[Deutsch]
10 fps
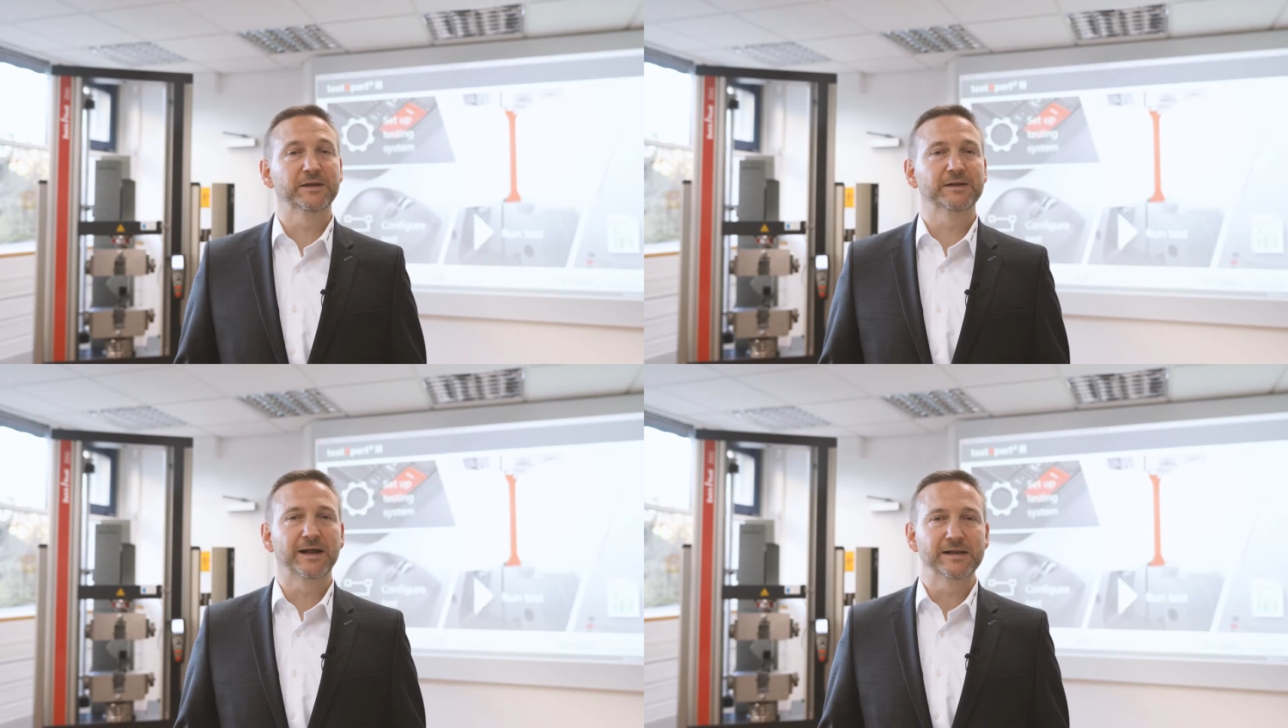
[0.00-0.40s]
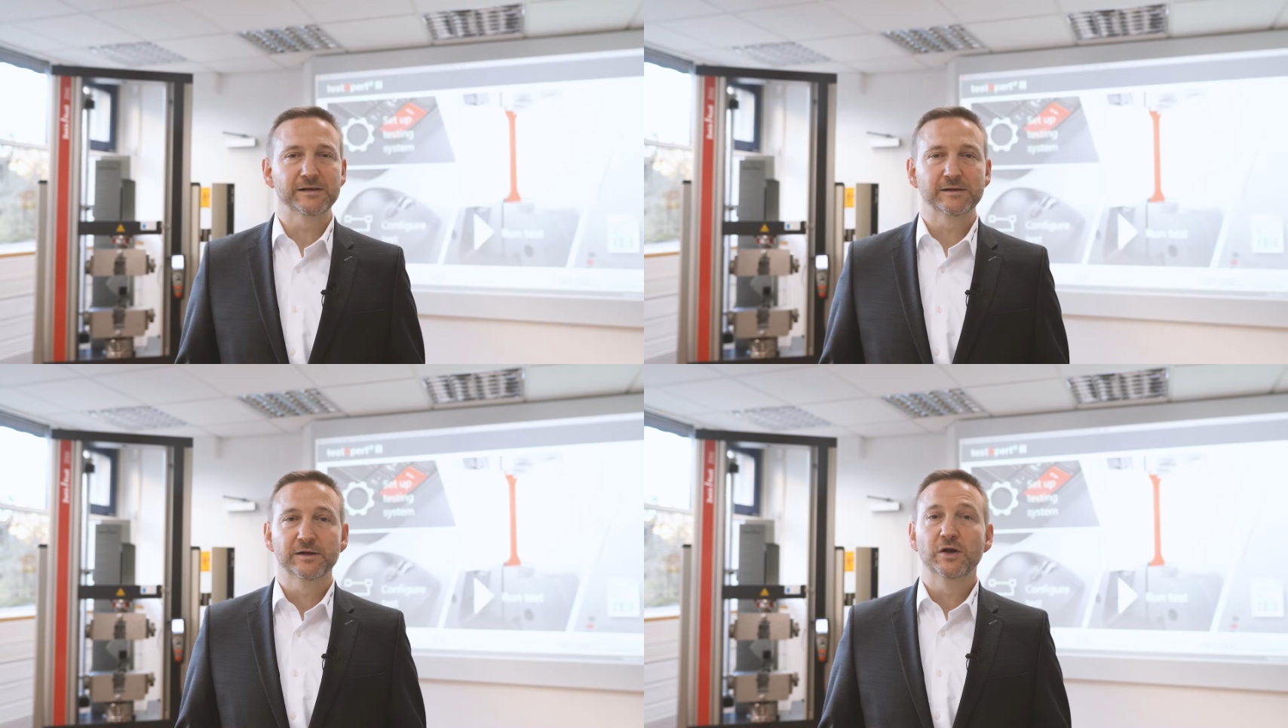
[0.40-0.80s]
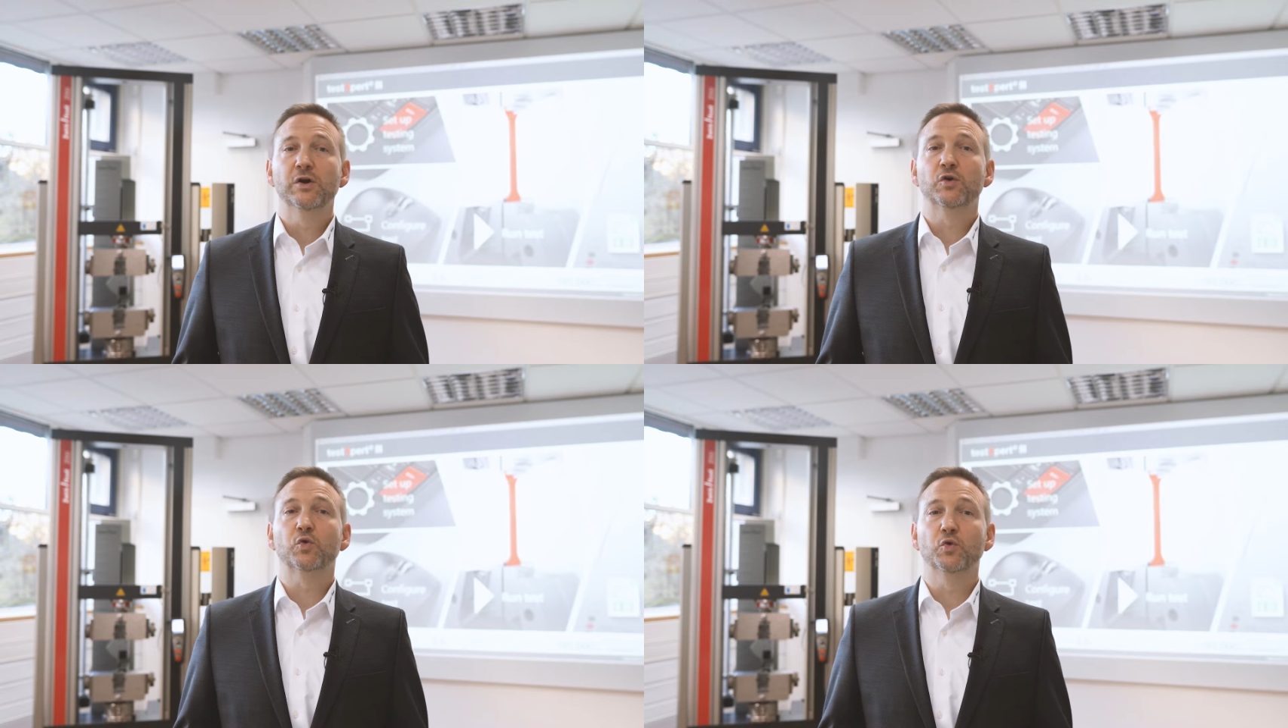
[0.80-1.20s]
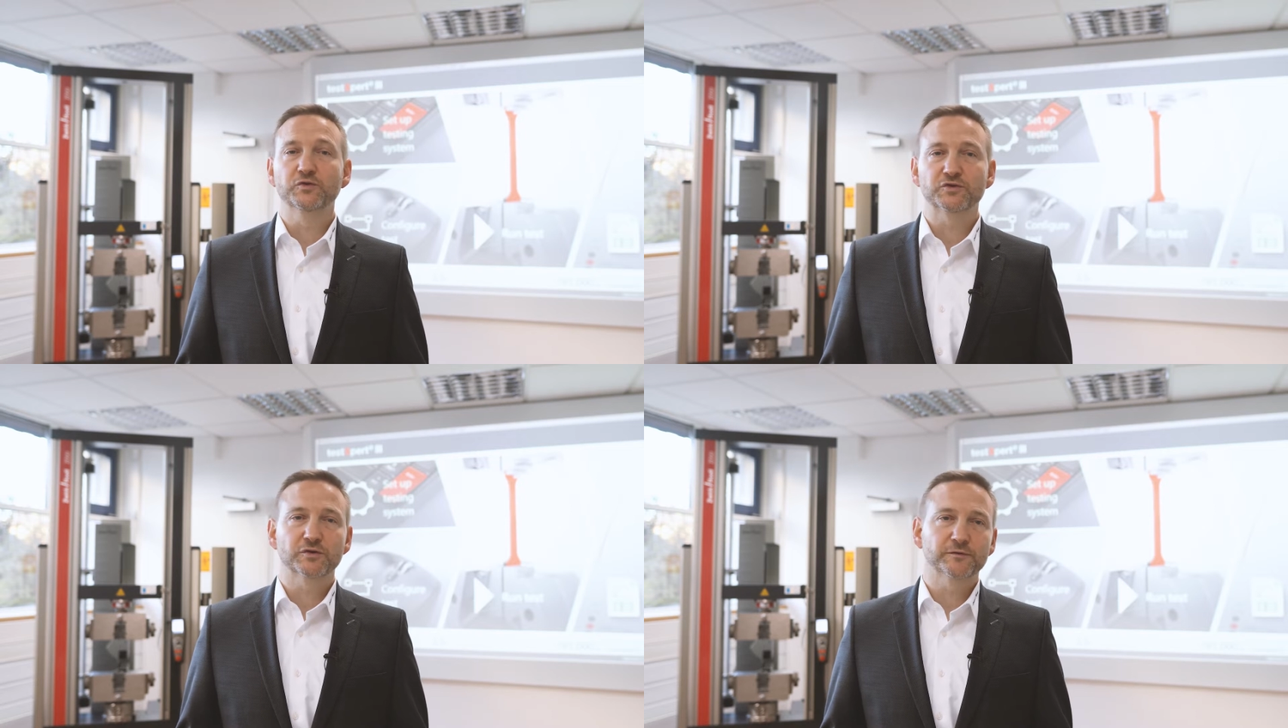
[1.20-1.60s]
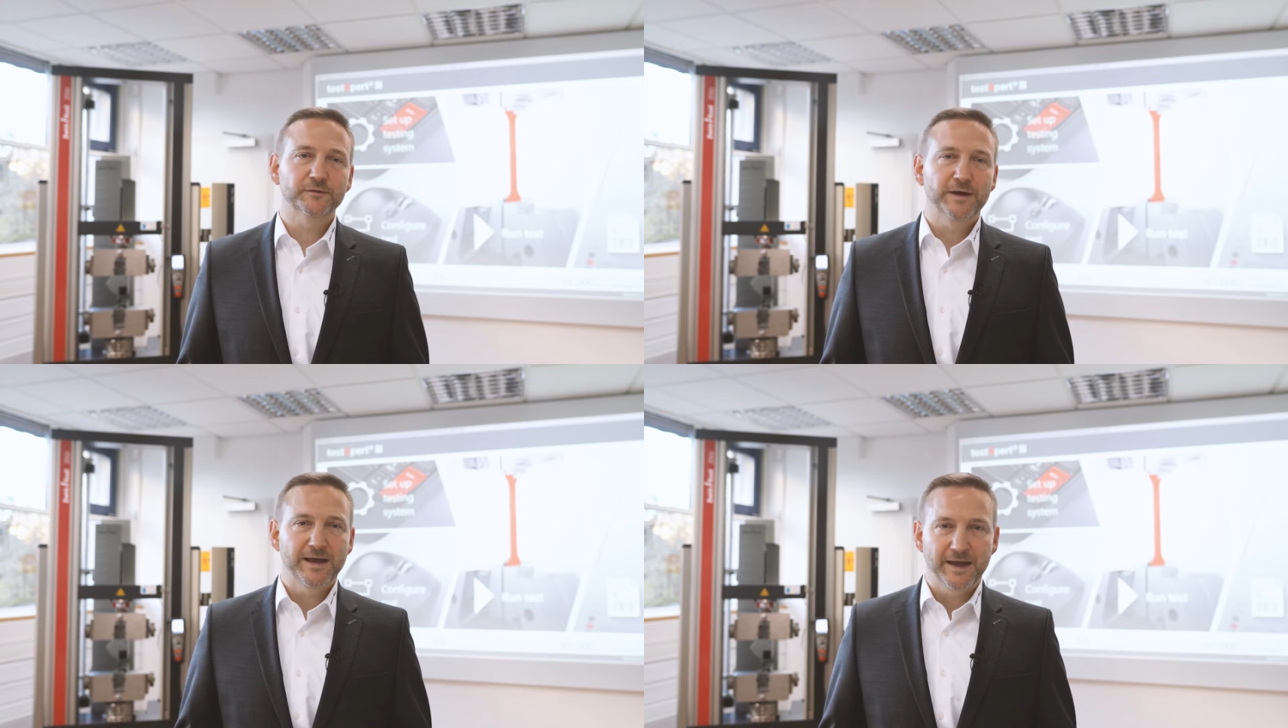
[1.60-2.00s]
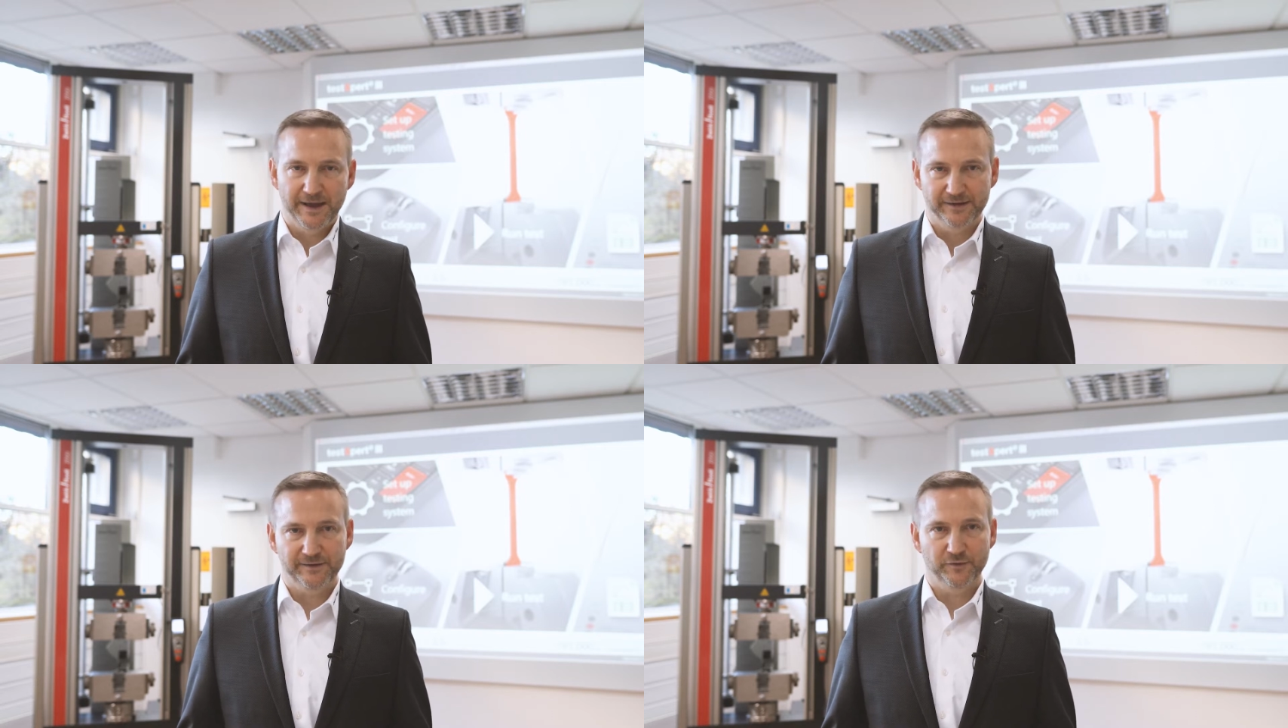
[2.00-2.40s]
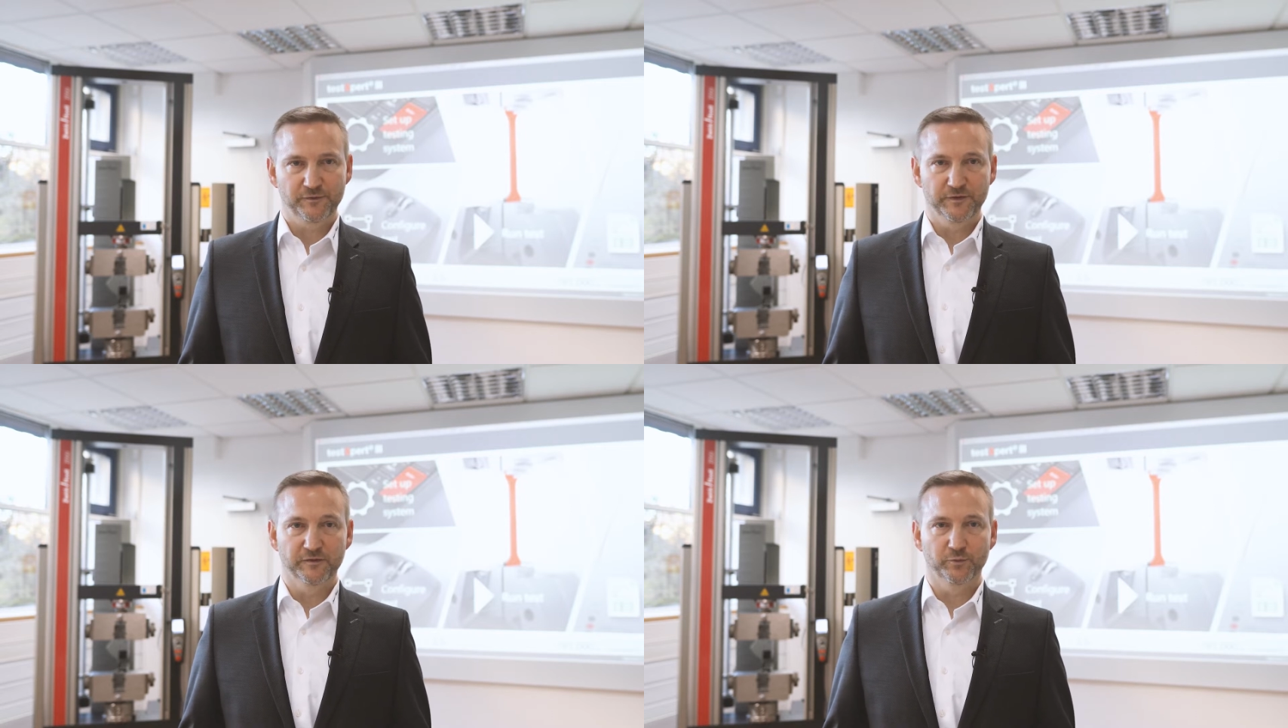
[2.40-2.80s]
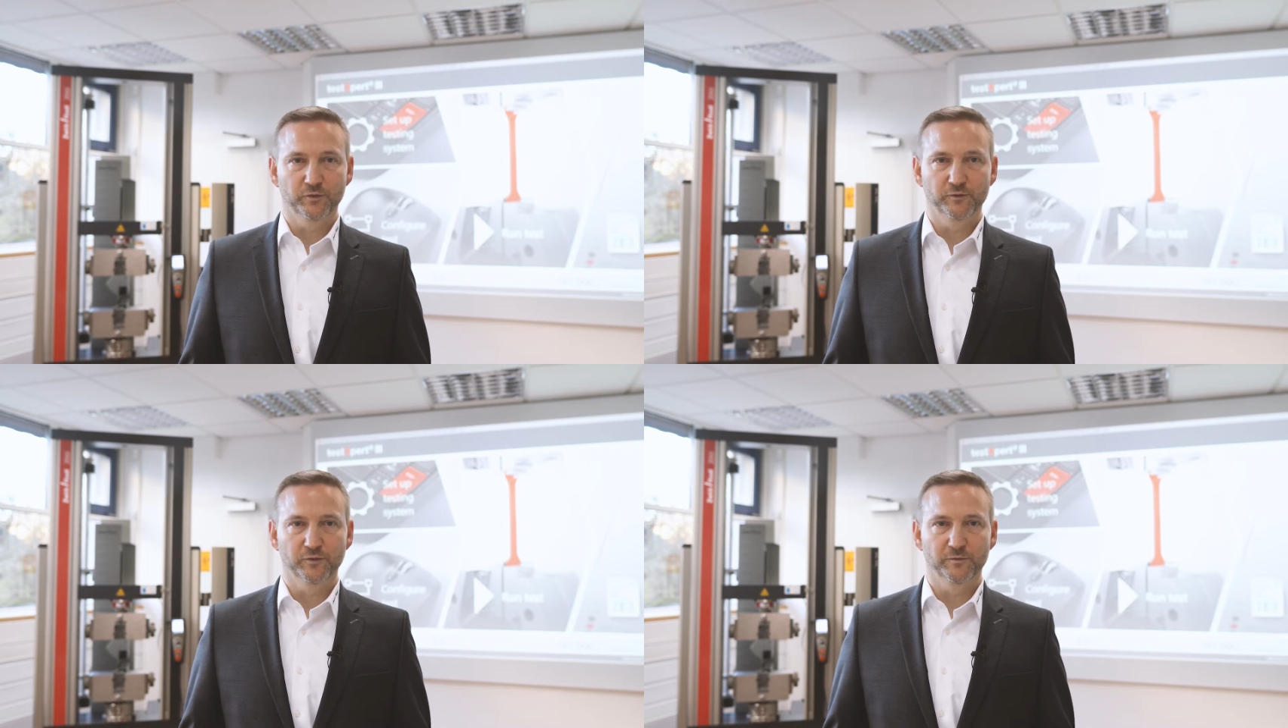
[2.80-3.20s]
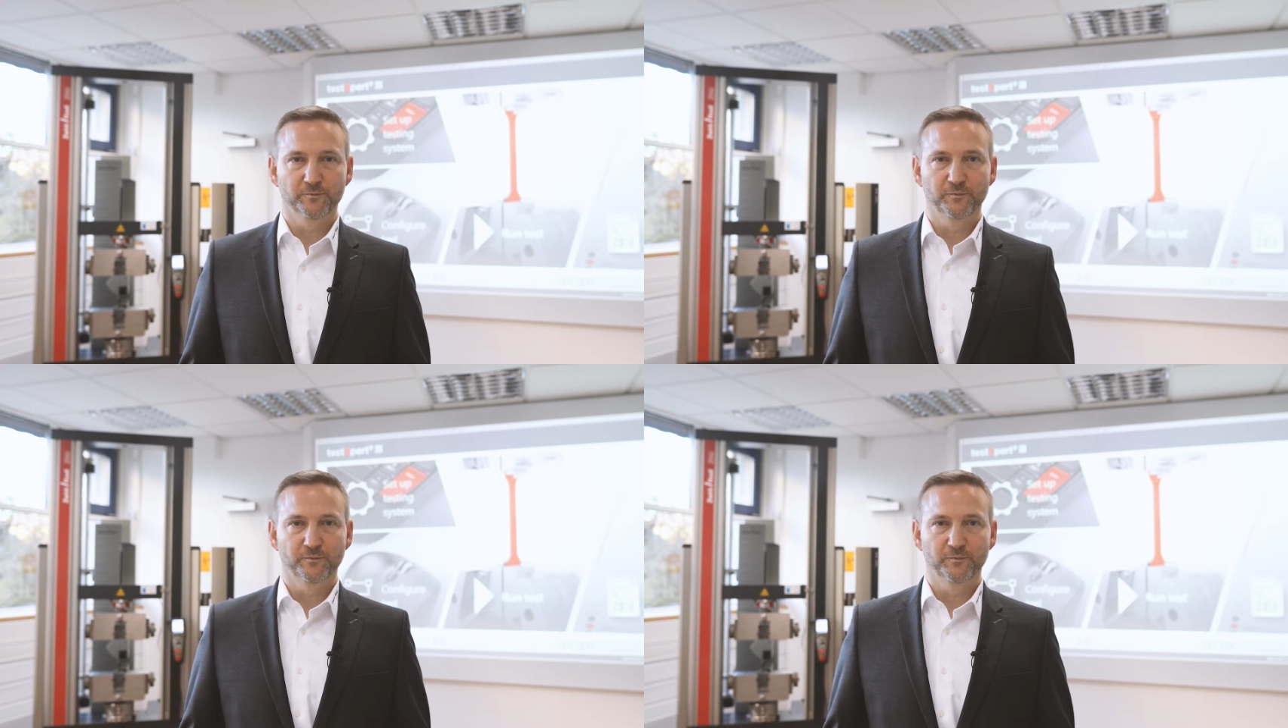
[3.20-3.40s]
Metall, Kunststoff, Härte und Fließprüfung.